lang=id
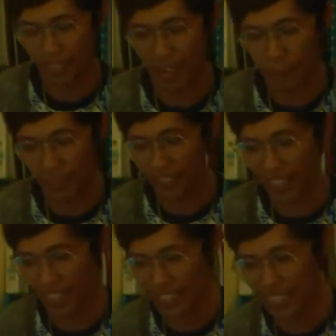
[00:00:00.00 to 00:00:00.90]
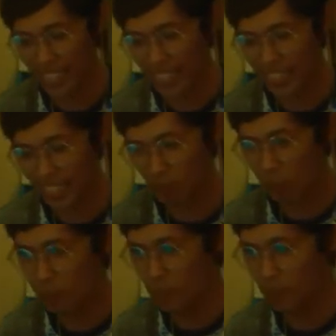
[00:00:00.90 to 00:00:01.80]
perkataan-perkataan dia yang
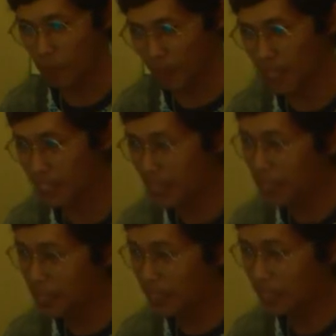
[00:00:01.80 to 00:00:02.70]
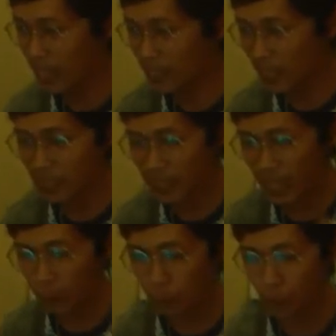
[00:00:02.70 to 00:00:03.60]
selalu memberi berkat dan ternyata
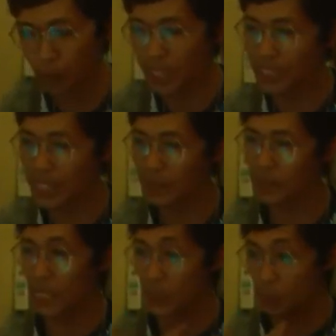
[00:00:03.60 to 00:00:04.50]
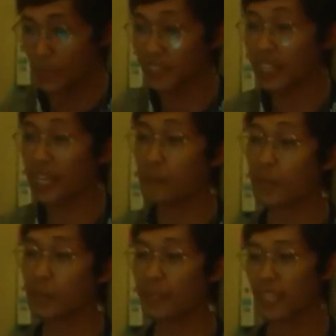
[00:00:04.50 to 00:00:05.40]
terbukti di dalam kehidupan
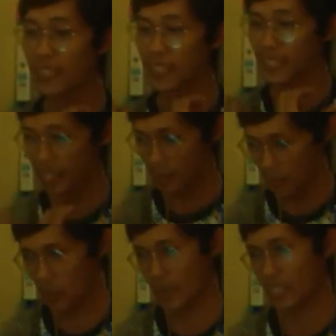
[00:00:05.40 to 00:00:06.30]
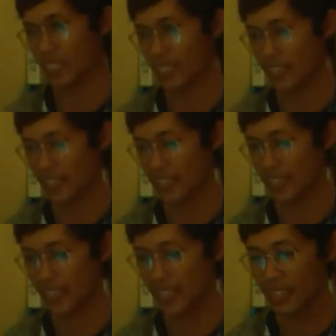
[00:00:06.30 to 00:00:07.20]
terimplementasikan di dalam kehidupan kita.
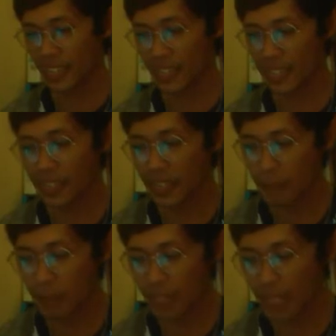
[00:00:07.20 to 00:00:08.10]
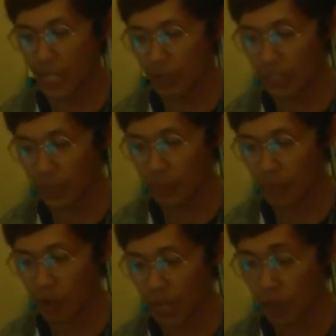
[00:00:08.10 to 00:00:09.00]
Saya yakin dan percaya kalau kita
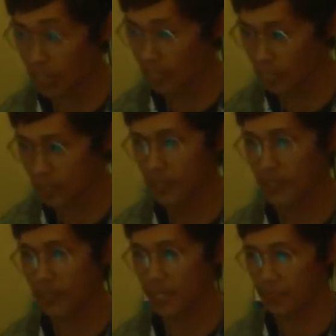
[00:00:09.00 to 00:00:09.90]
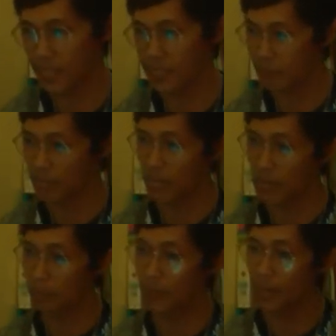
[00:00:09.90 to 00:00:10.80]
memang orang-orang Kristen sejati, kita
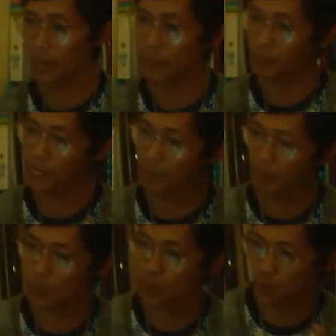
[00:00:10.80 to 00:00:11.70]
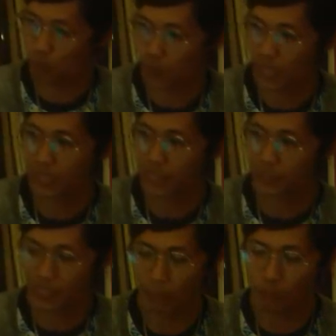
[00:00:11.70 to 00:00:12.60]
mengalami pengalaman-pengalaman spiritual
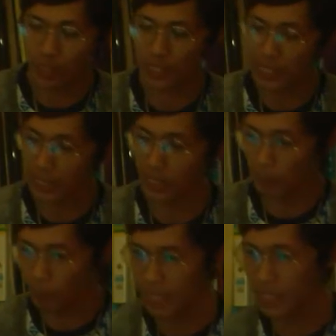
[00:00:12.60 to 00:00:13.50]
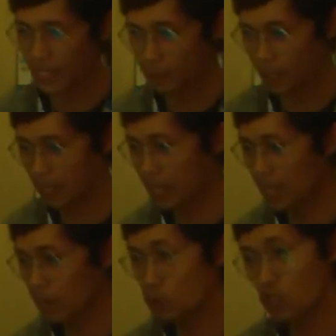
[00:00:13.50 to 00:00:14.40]
yang tidak mungkin tidak terlepas daripada
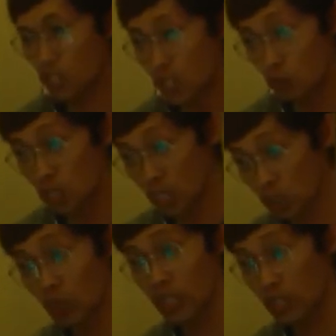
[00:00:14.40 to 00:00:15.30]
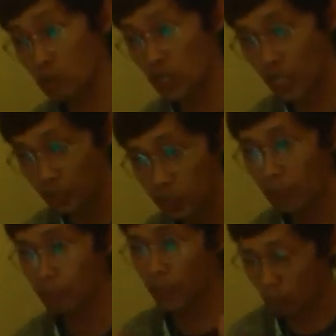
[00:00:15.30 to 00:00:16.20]
mujizat-mujizat Tuhan Yesus yang
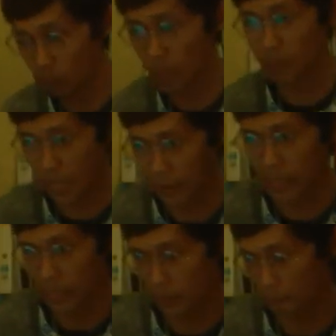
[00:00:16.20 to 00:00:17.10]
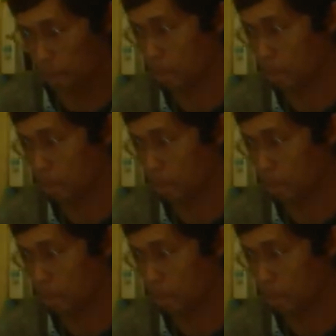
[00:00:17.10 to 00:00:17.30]
tetap berlaku sampai saat ini.